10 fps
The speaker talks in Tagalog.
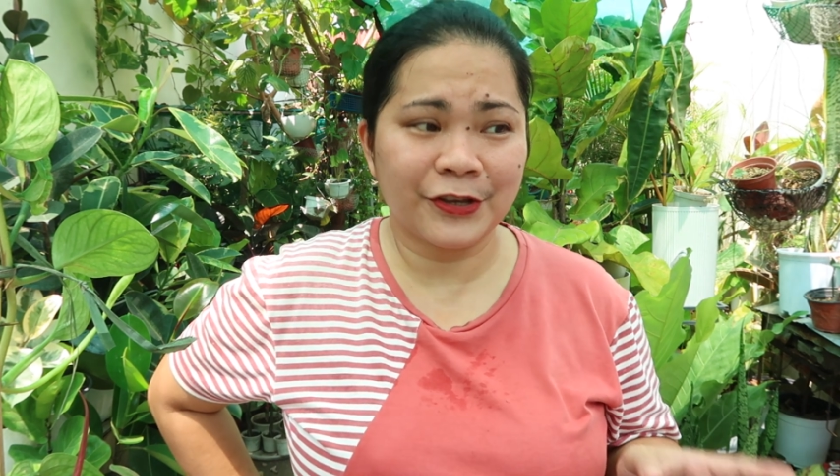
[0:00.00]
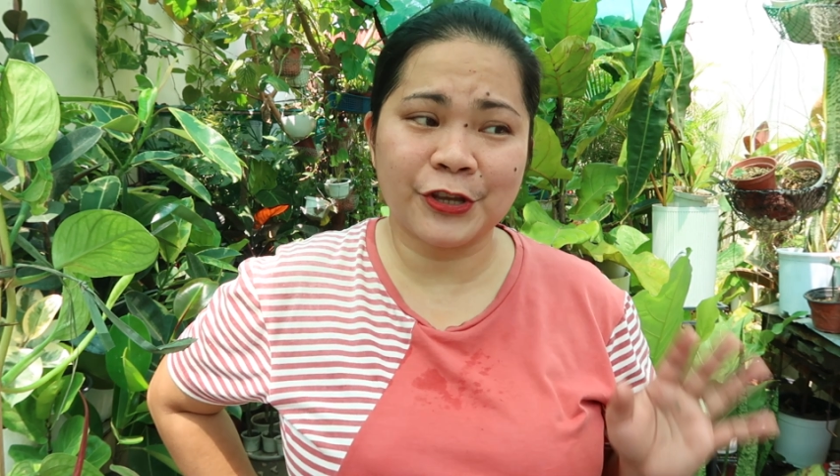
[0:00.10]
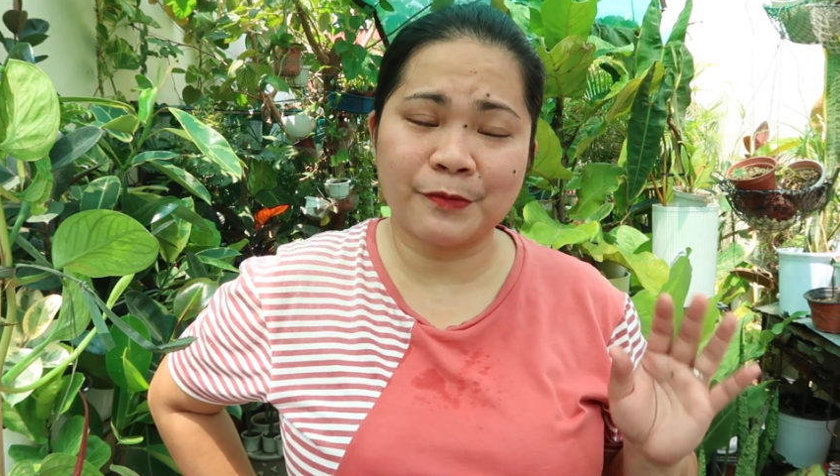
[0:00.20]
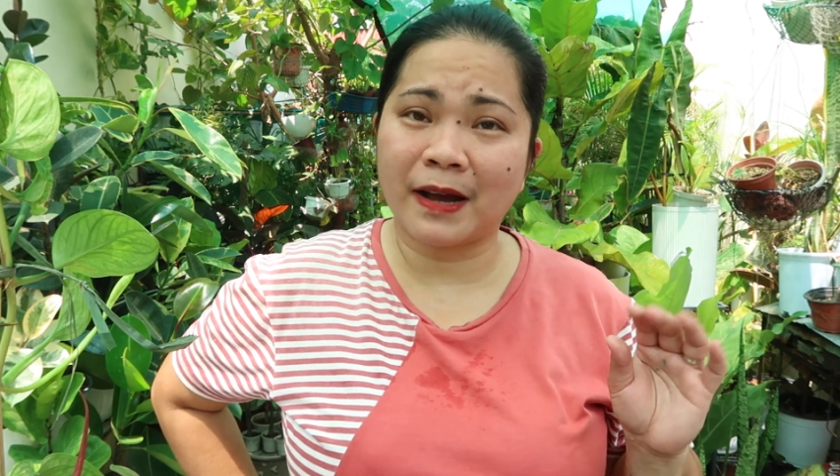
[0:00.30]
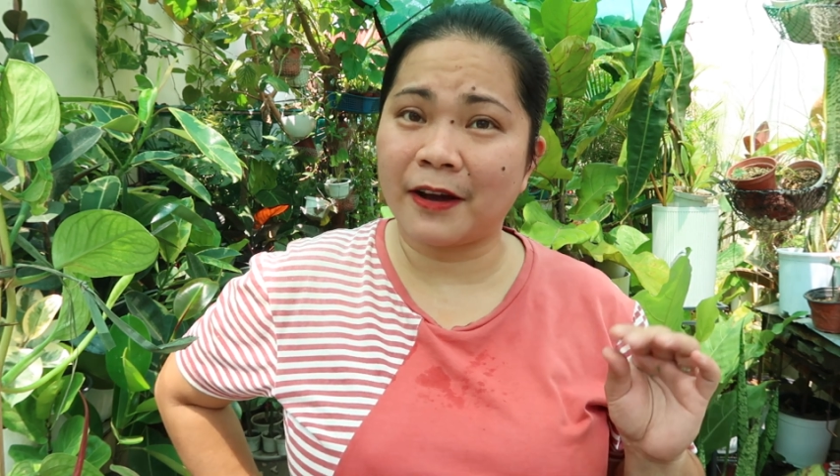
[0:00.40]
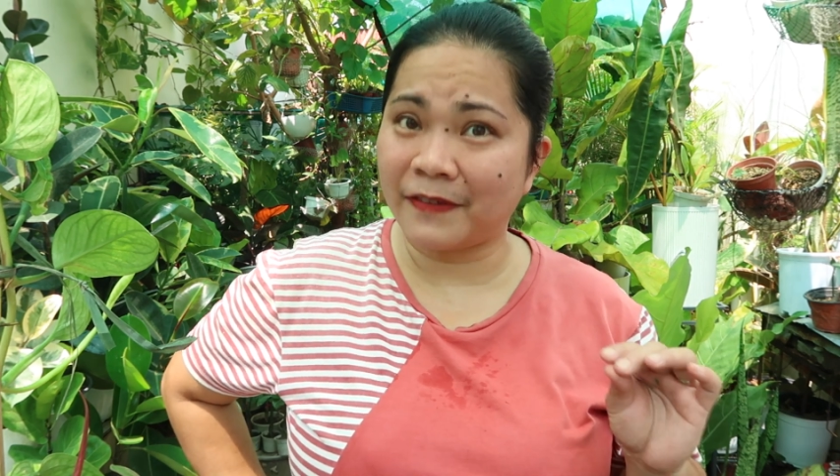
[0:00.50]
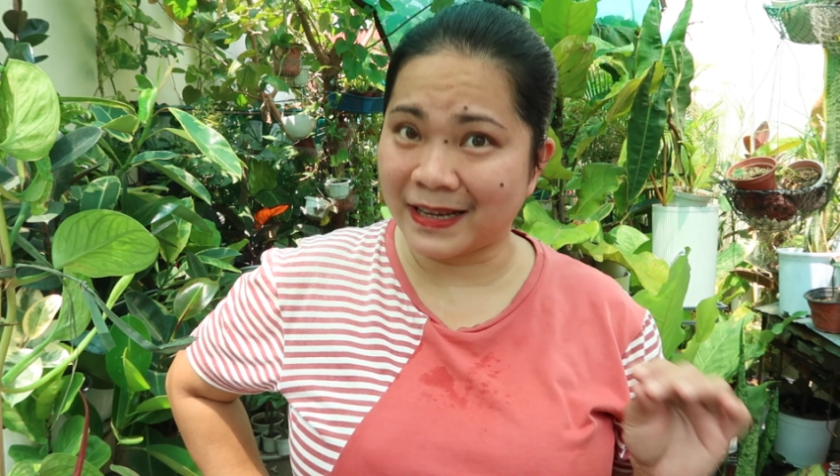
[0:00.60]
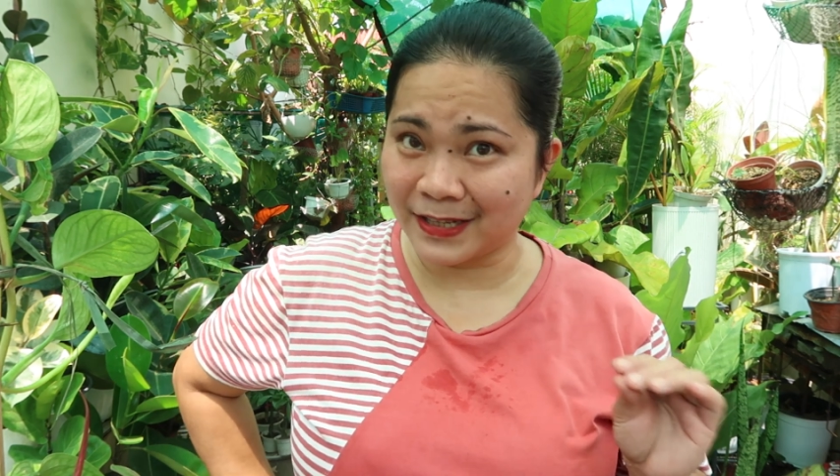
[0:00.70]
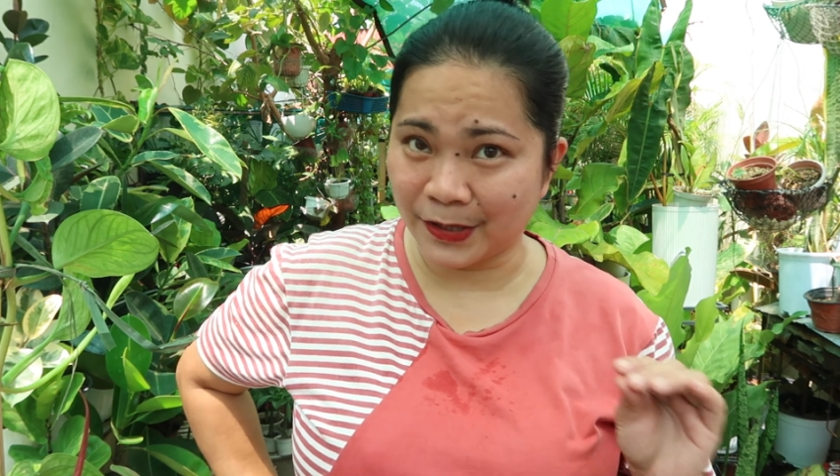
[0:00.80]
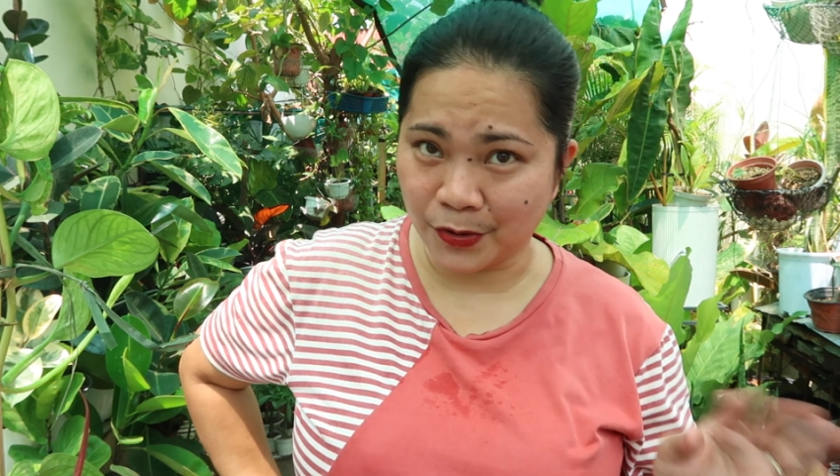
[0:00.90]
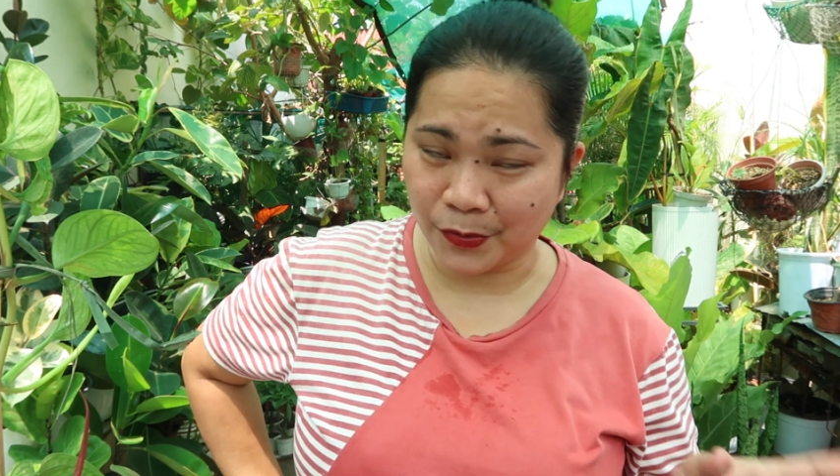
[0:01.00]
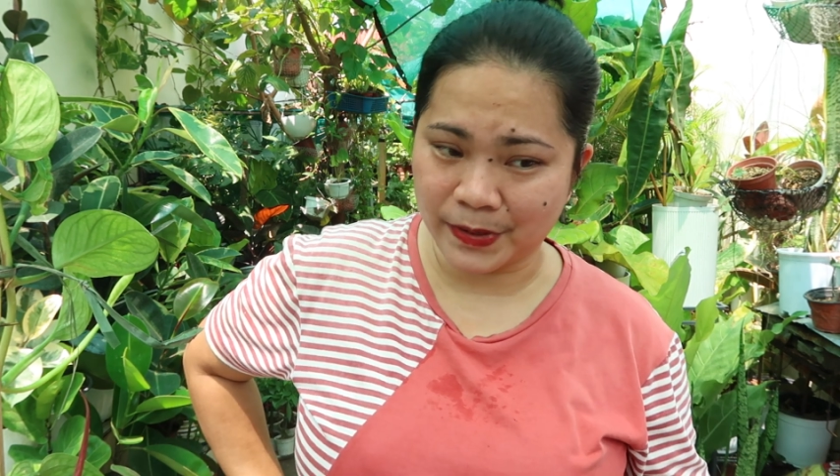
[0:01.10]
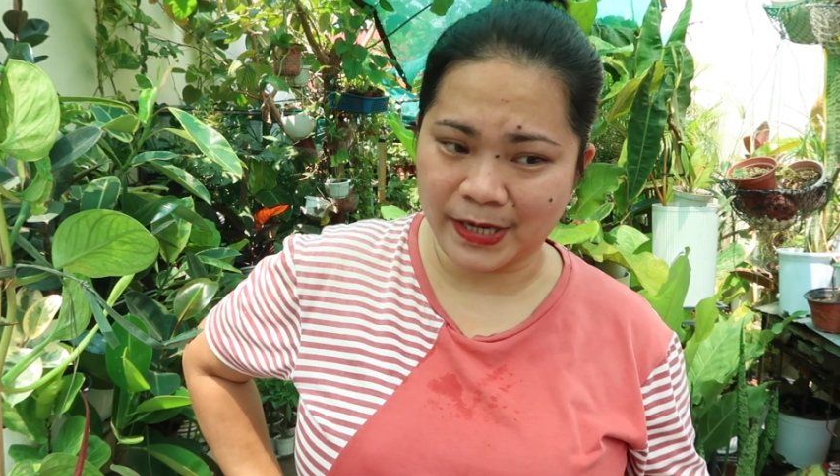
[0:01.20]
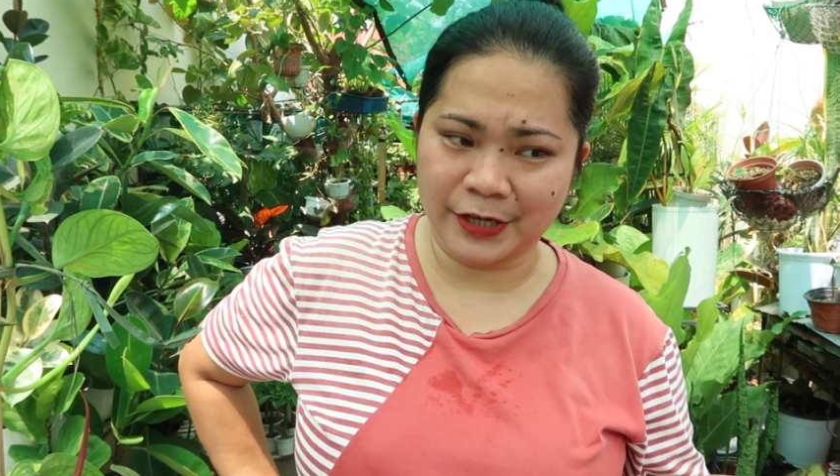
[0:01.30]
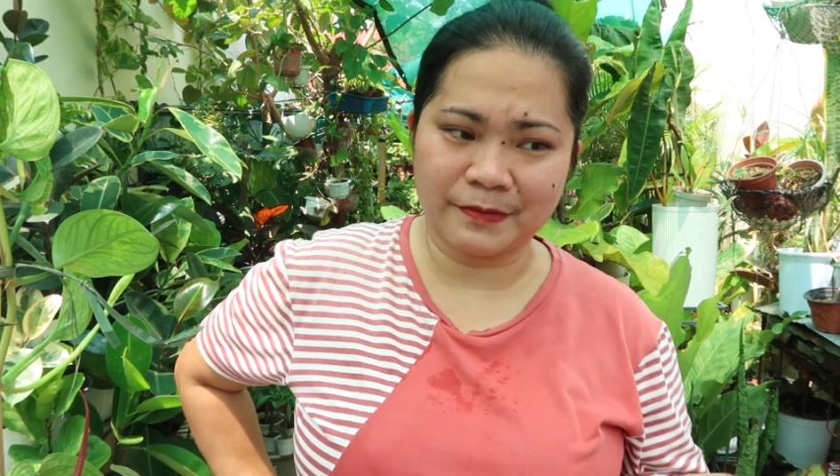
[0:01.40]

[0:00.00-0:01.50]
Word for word: yun yung mga fast grower,